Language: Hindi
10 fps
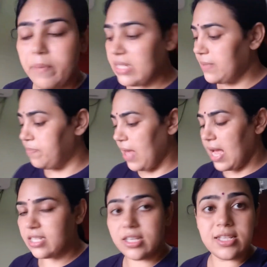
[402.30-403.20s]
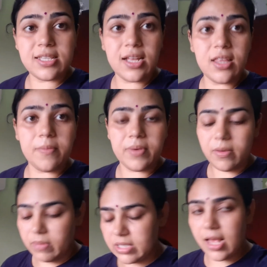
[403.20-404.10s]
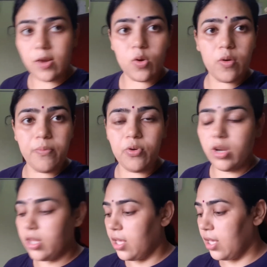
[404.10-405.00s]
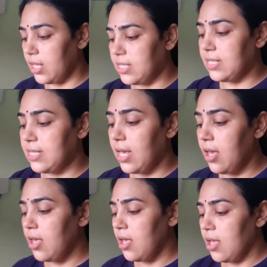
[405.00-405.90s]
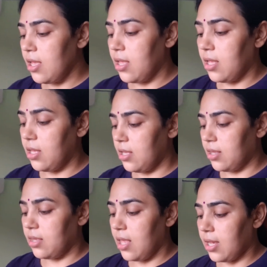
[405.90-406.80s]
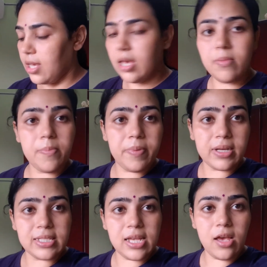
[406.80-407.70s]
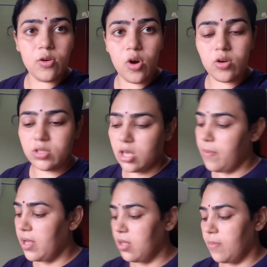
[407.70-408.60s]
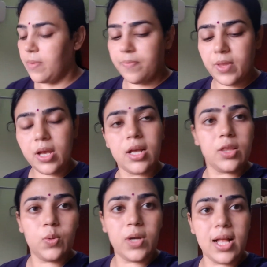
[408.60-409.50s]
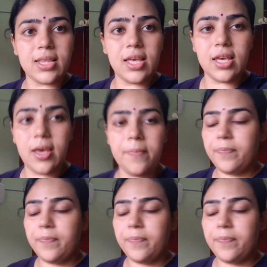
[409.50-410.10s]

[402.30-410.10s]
बस प्याज के साथ हम ये मसालों को भूनने देंगे अच्छे से ताकि ये भी पक जाए और उसके बाद हम अपना कद्दू डाल देंगे